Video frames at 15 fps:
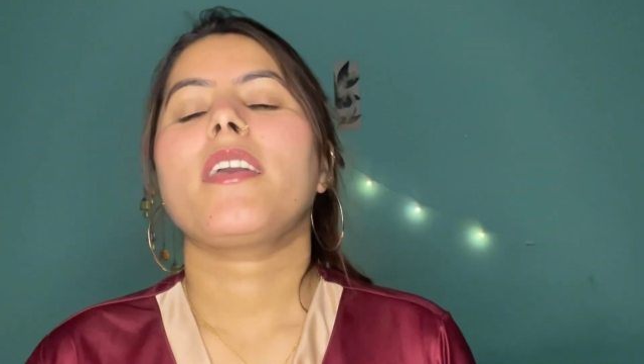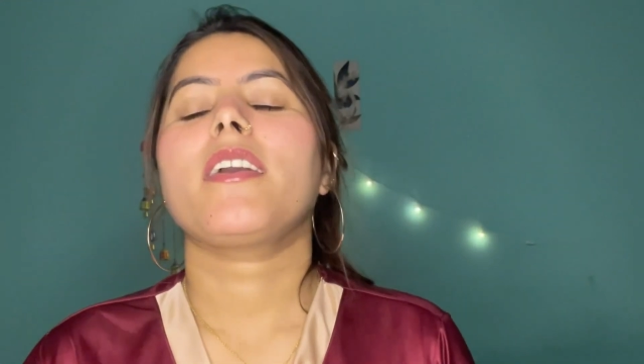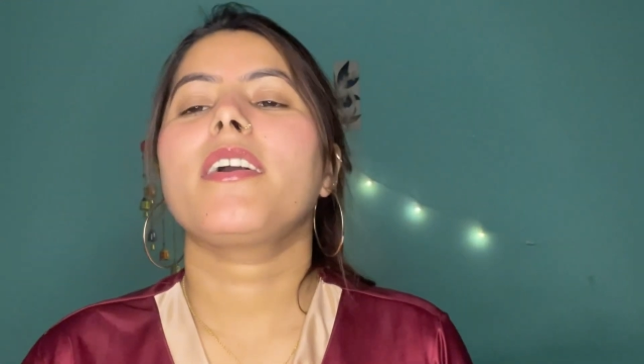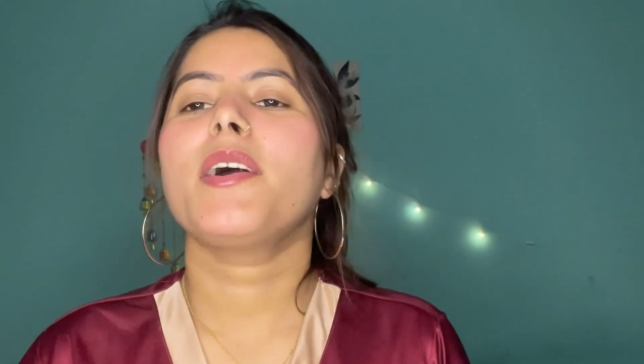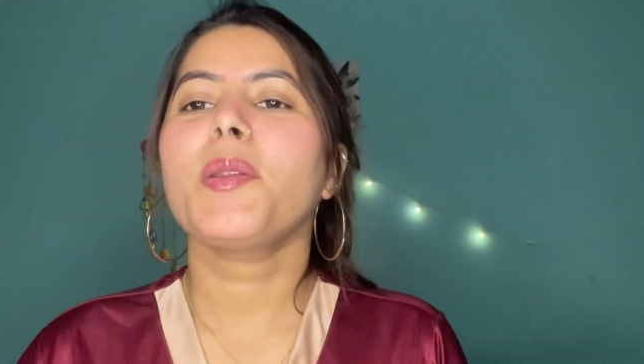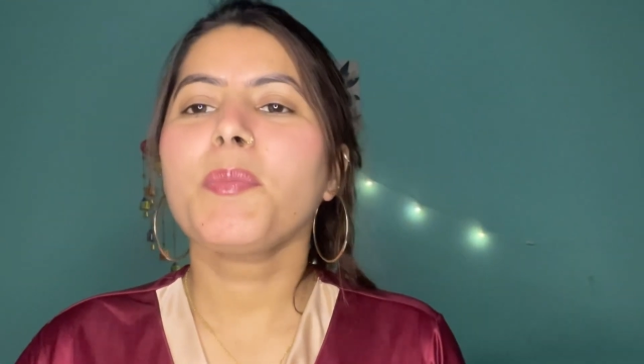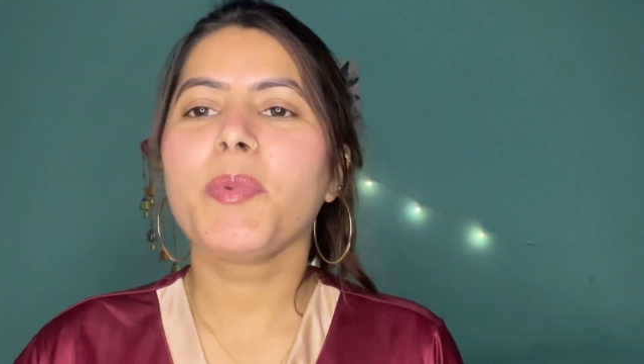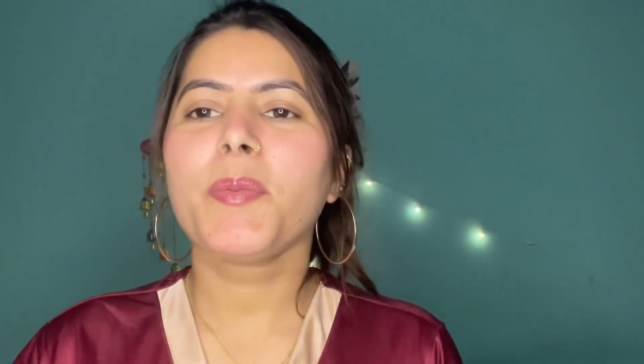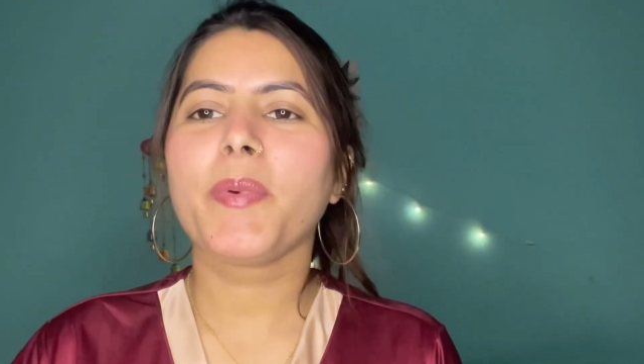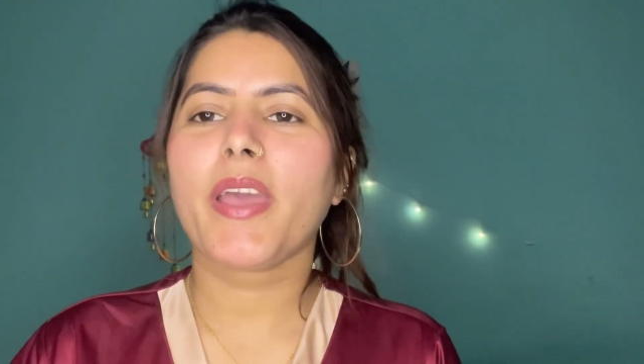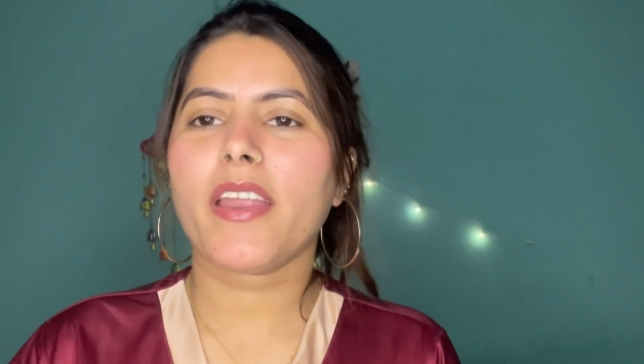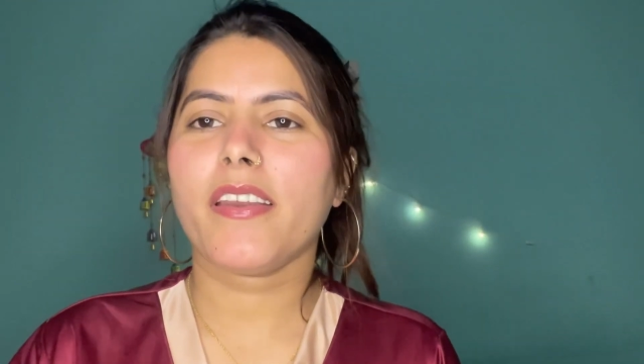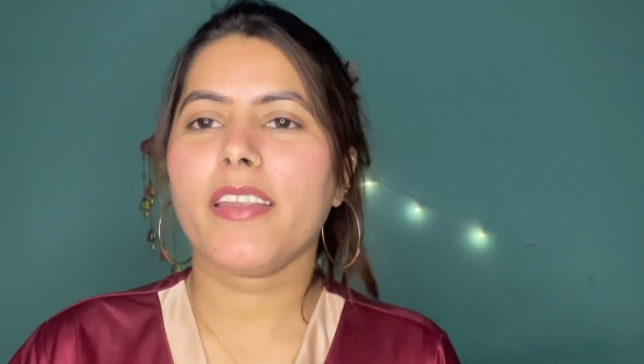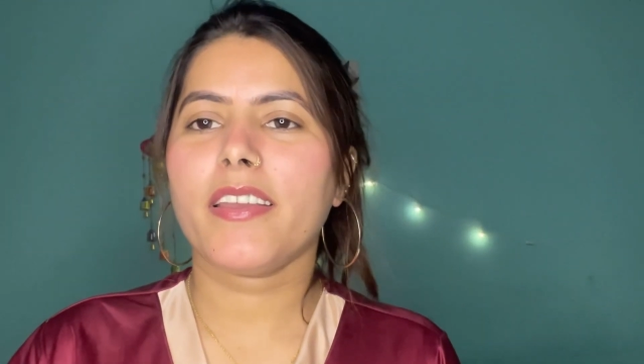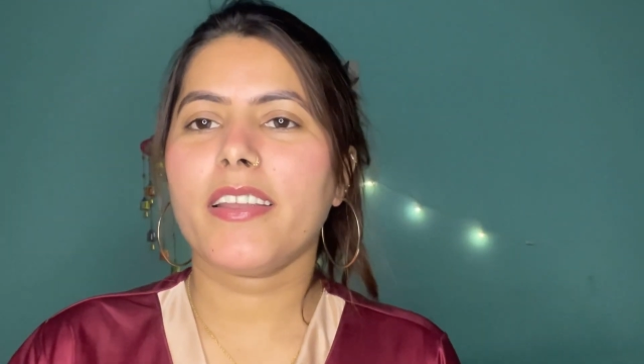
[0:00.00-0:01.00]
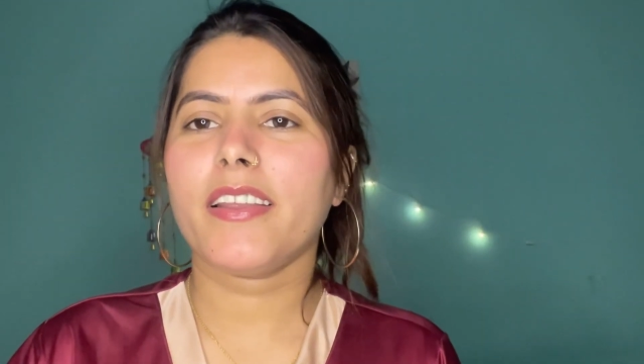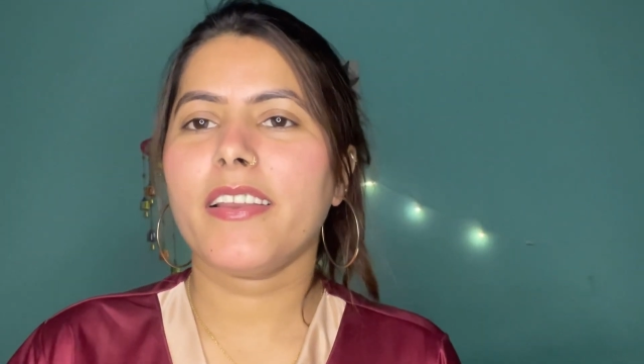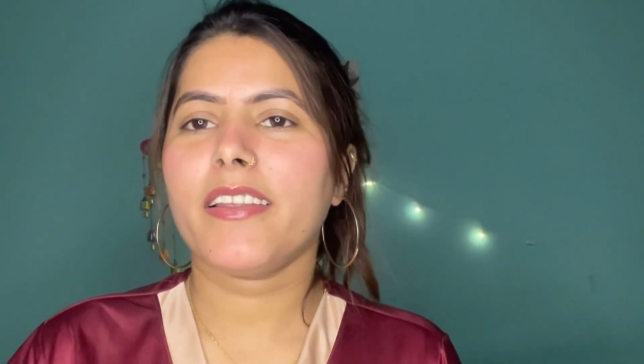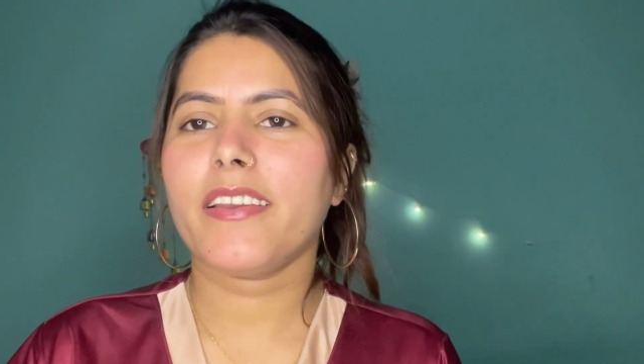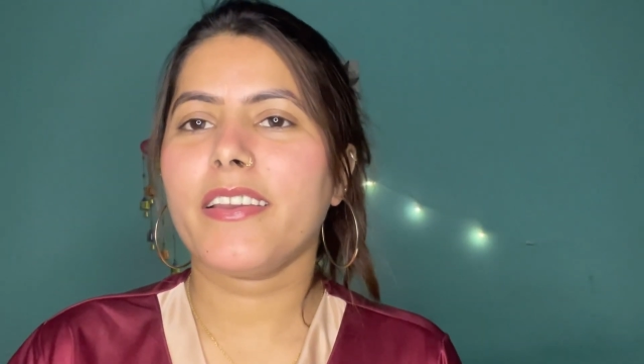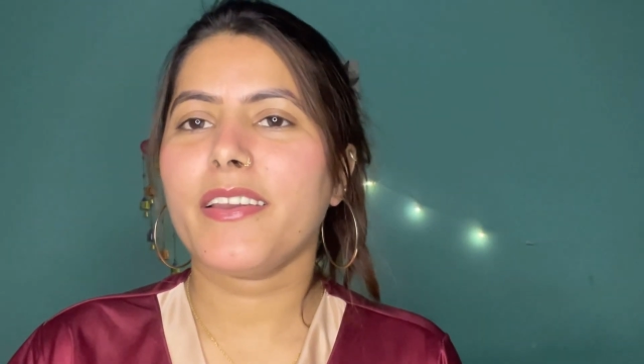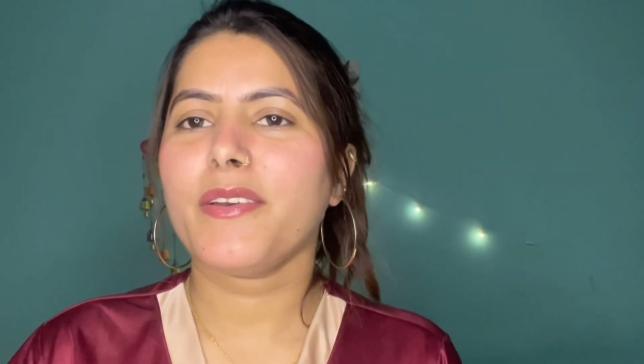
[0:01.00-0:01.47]
घर में पहनने के
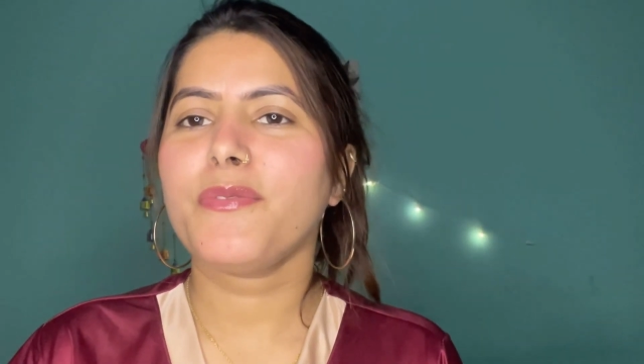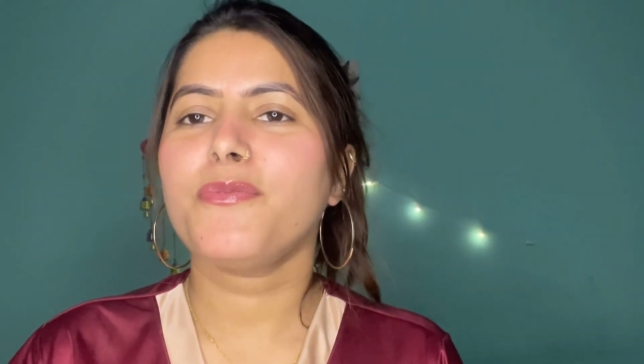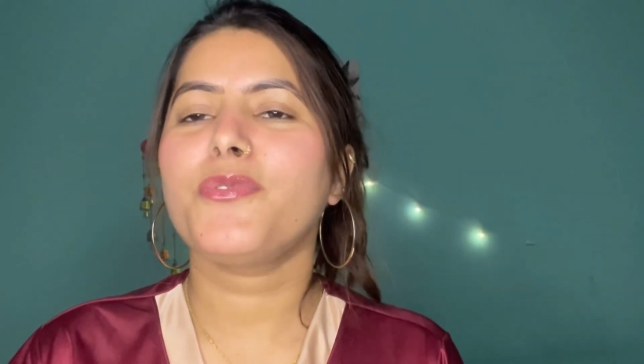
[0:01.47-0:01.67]
लिए